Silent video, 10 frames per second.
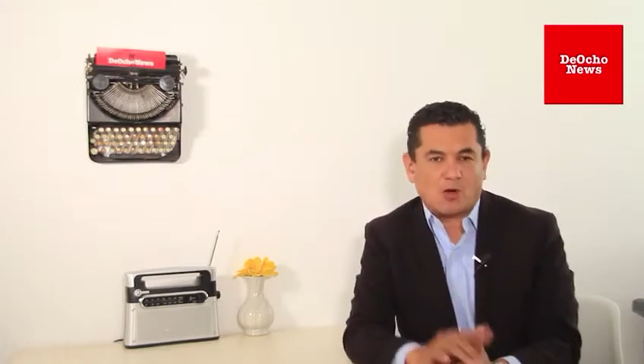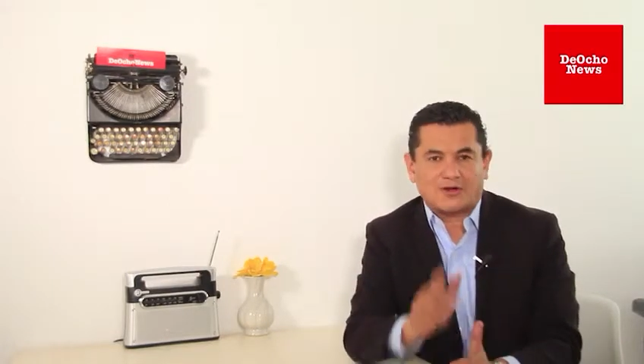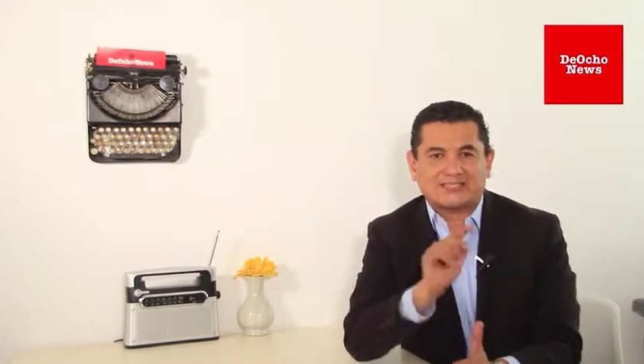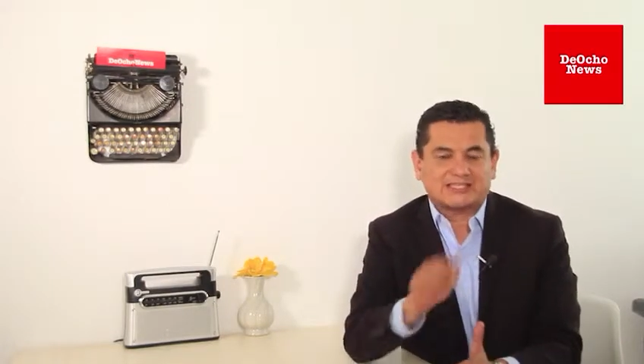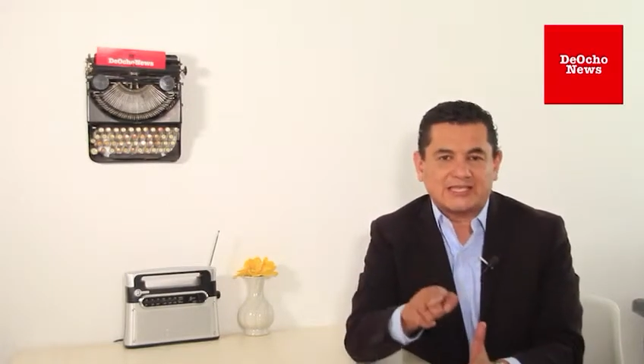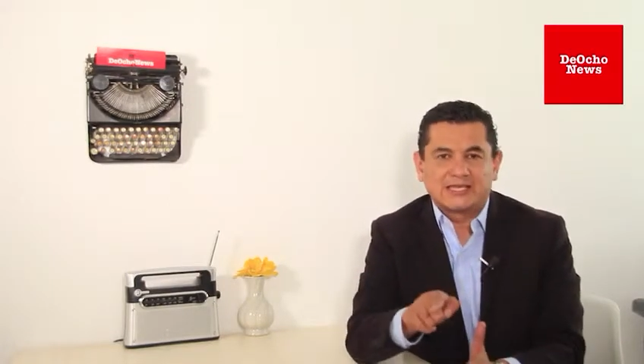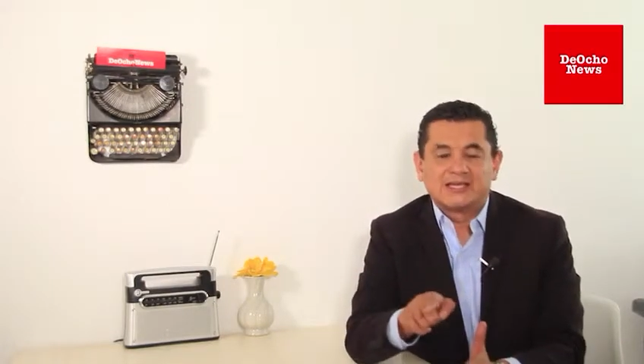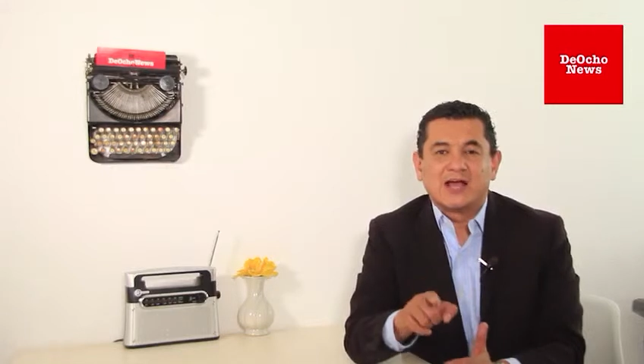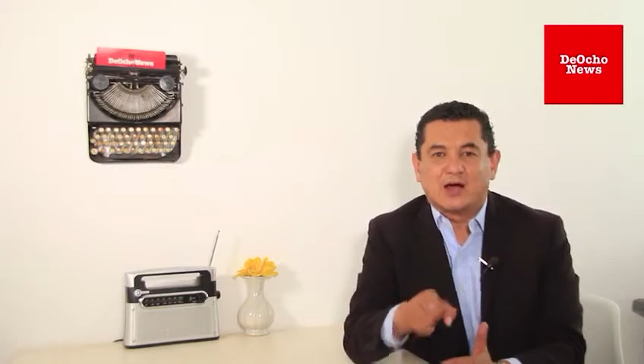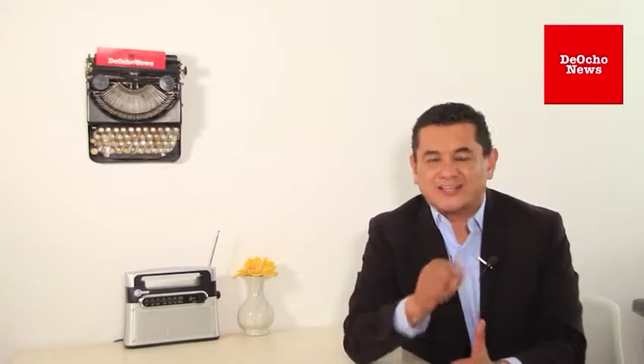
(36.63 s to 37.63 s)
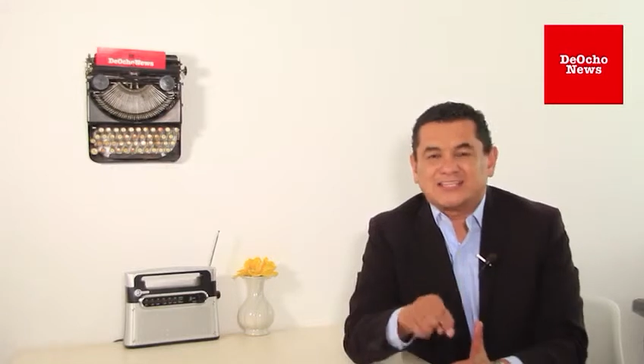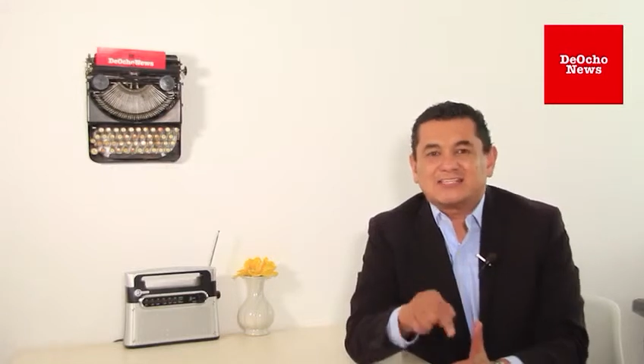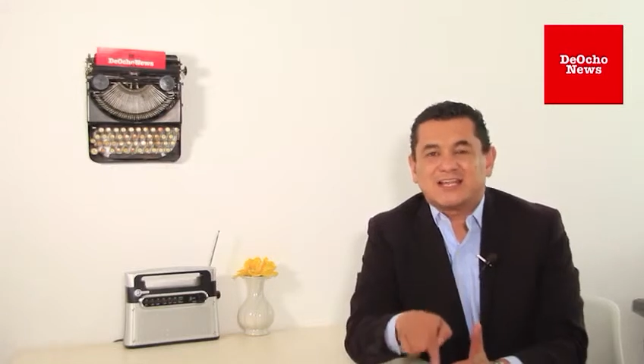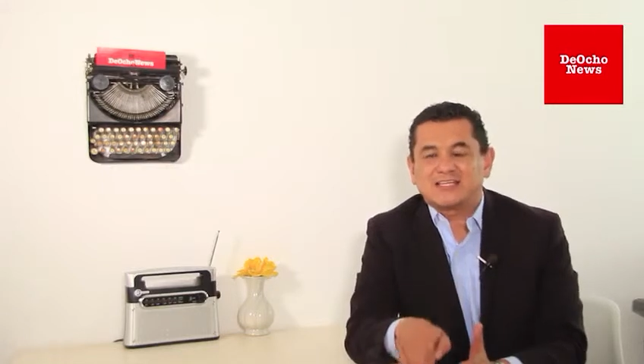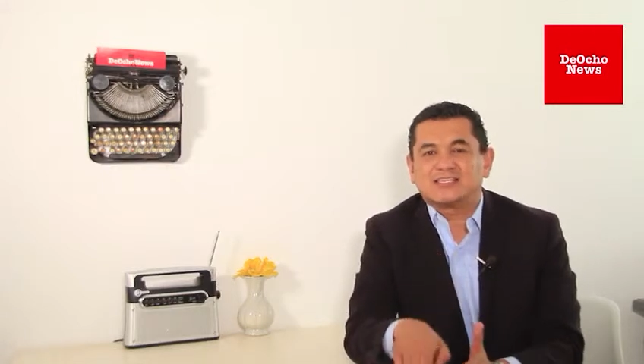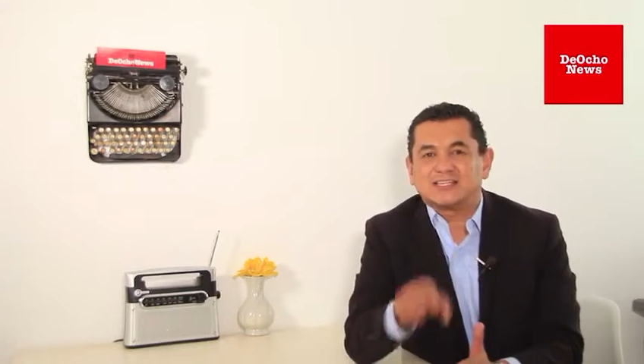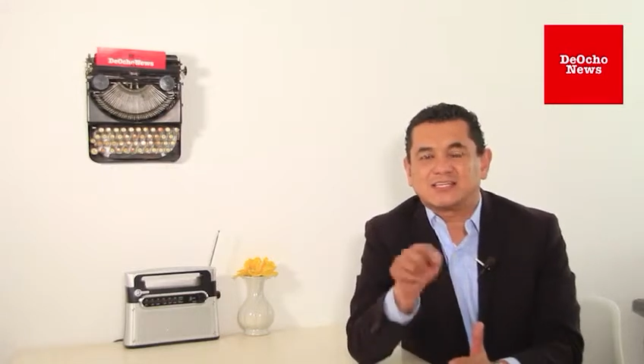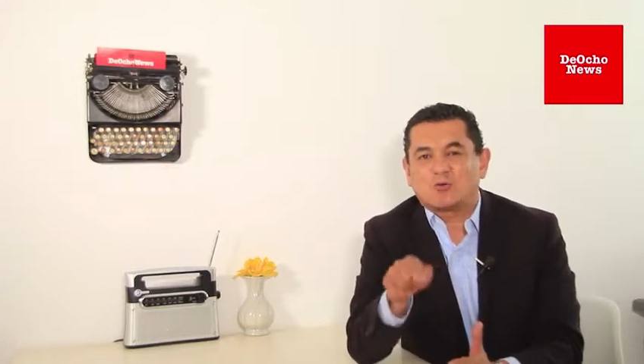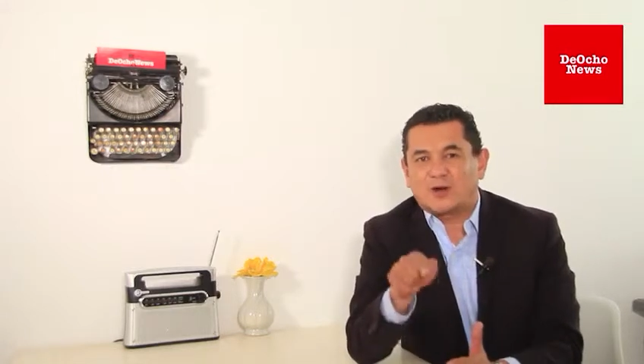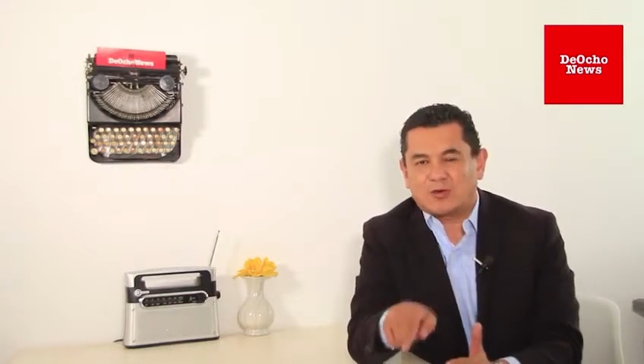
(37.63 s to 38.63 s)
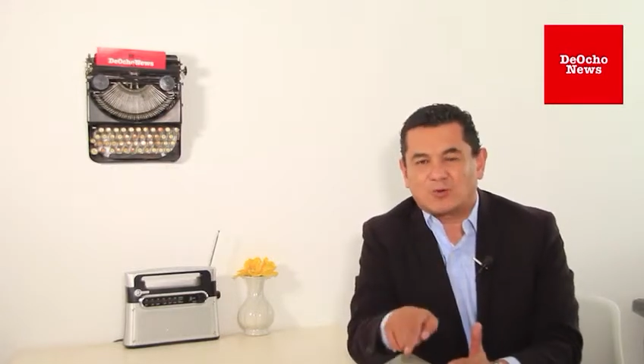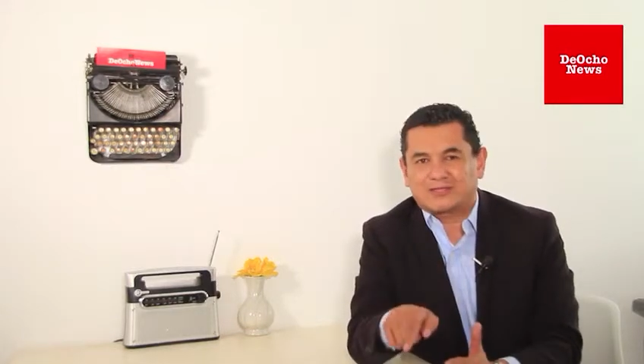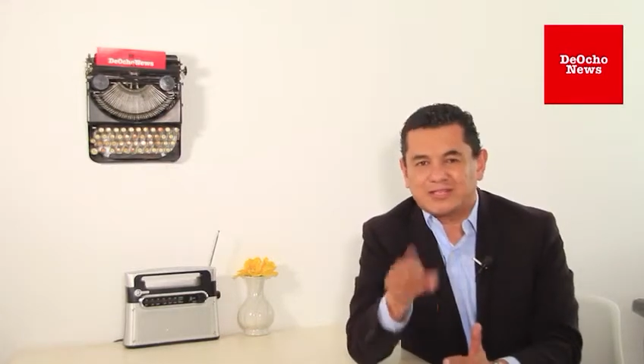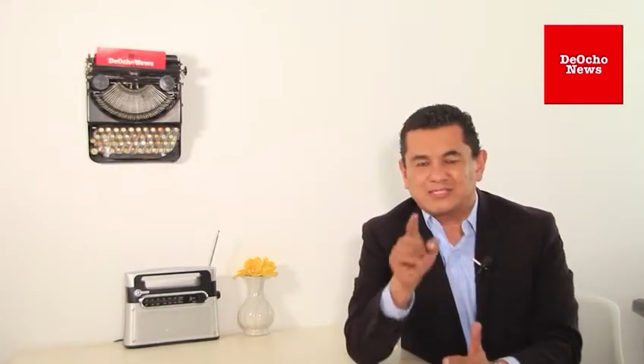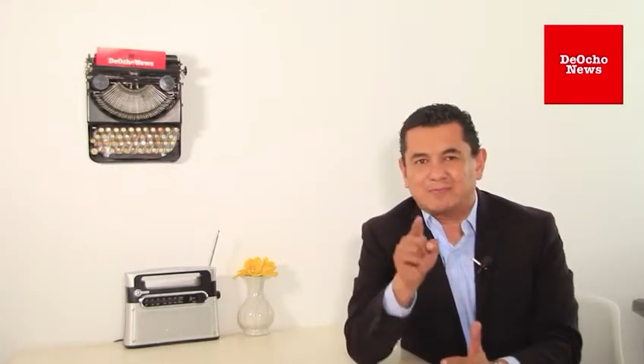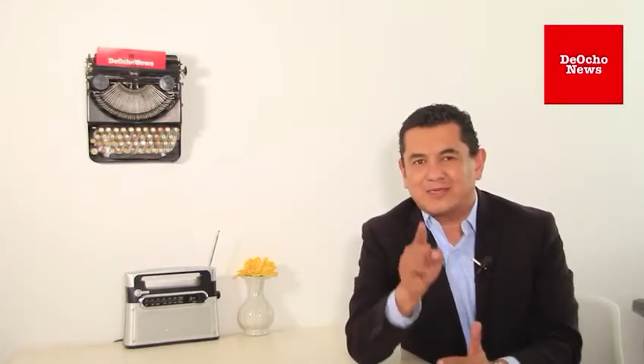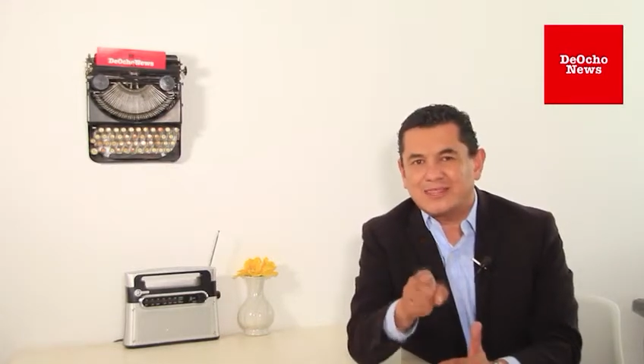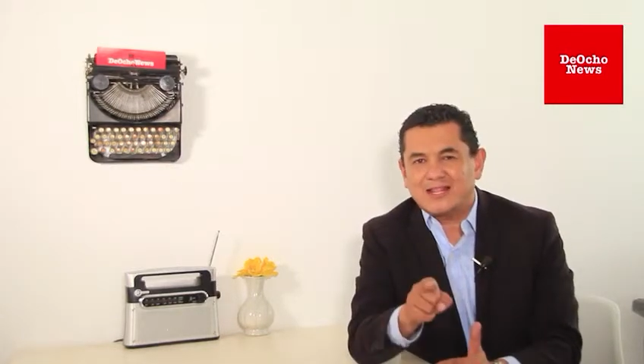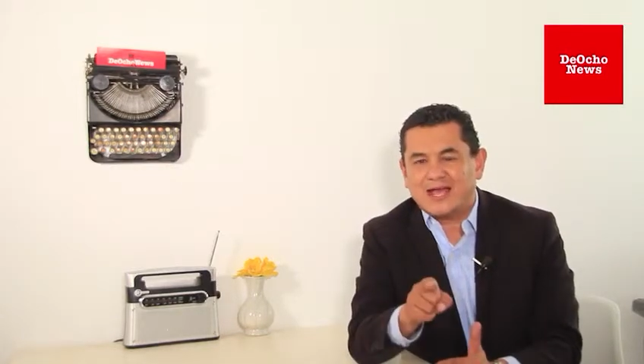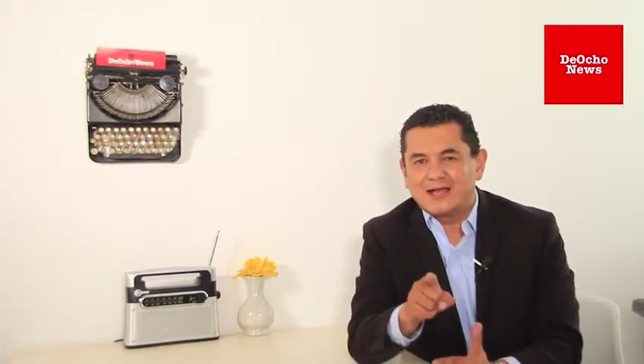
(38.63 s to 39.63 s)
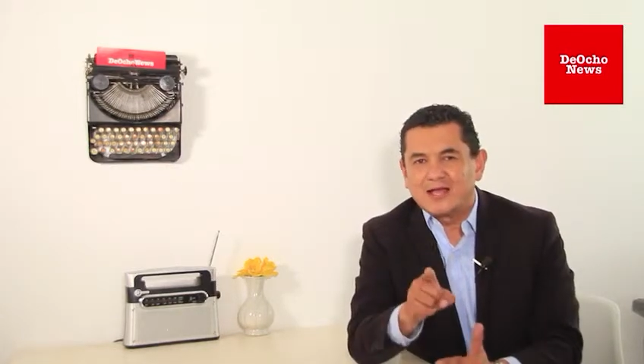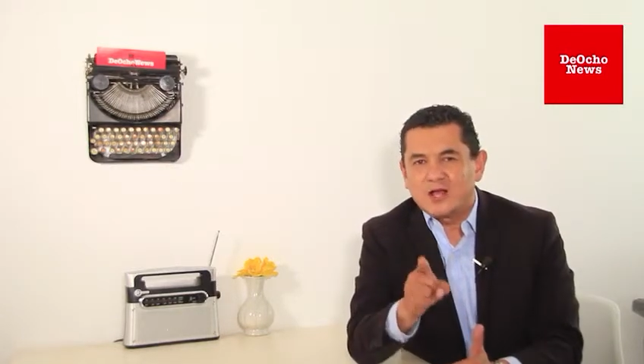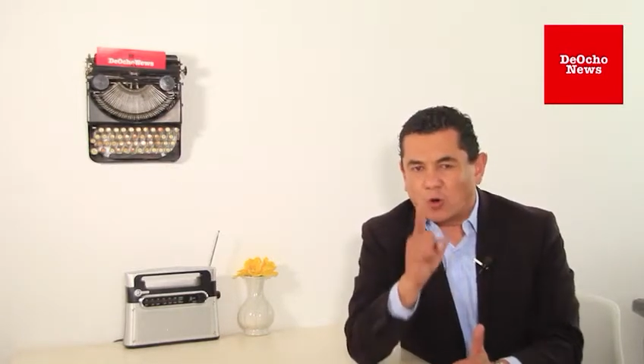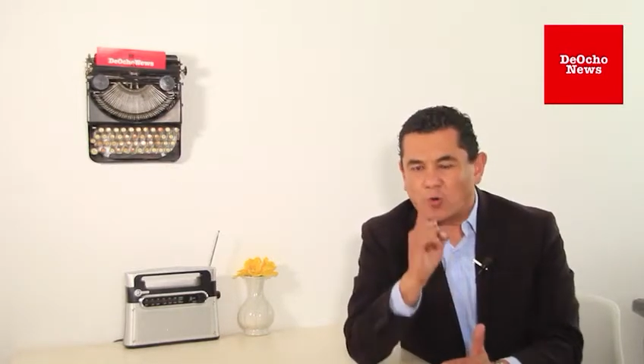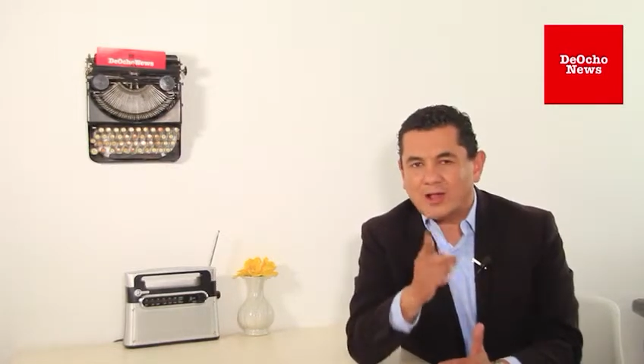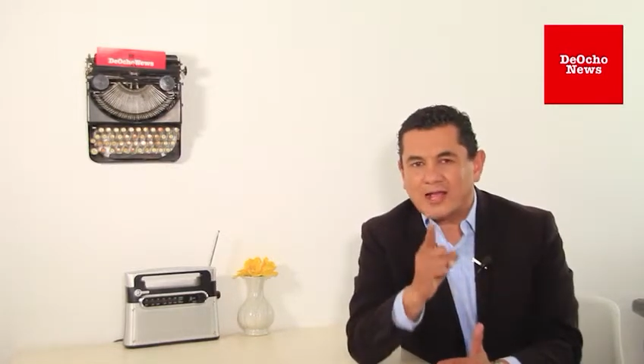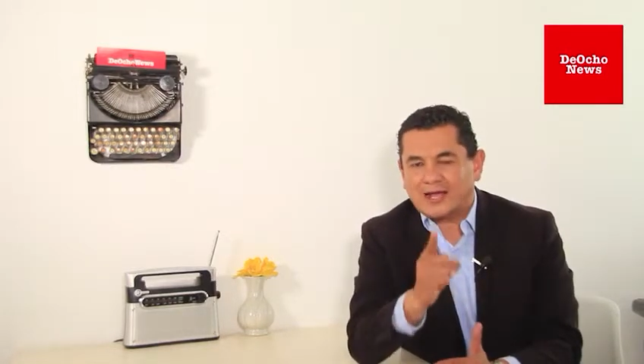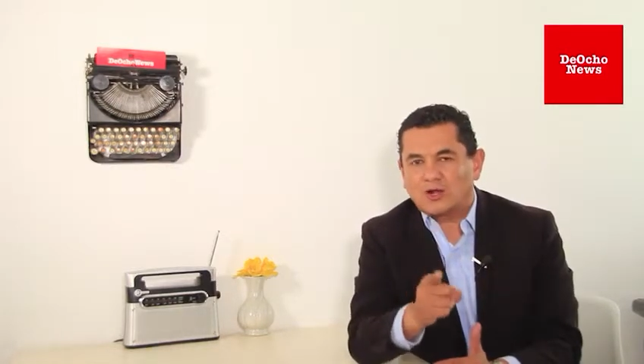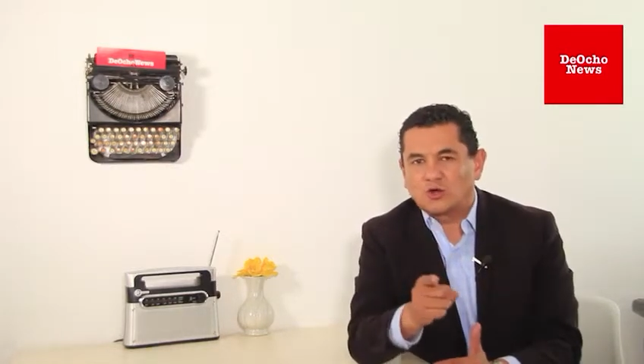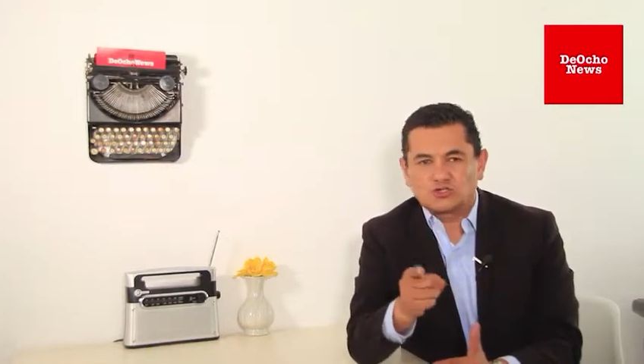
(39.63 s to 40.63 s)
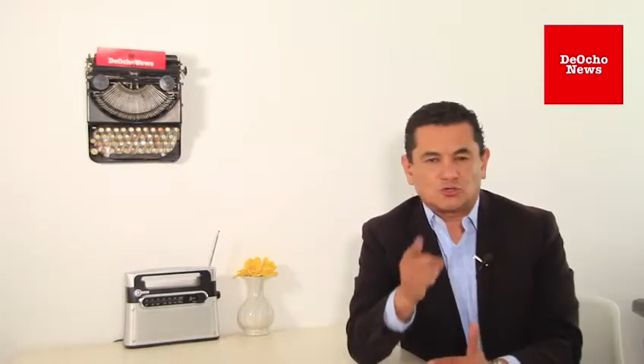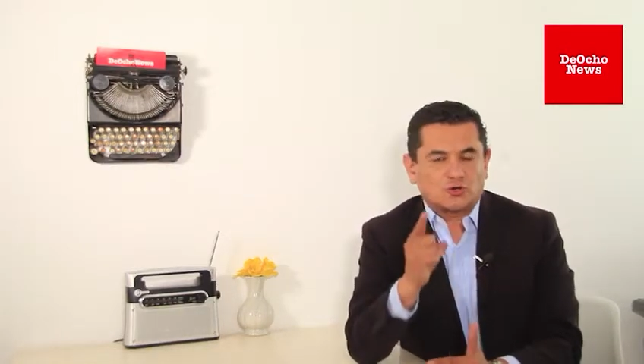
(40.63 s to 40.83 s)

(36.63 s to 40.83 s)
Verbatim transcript: Ahora sí, ahora sí se necesita un guanajuatense Medina o Juan Carlos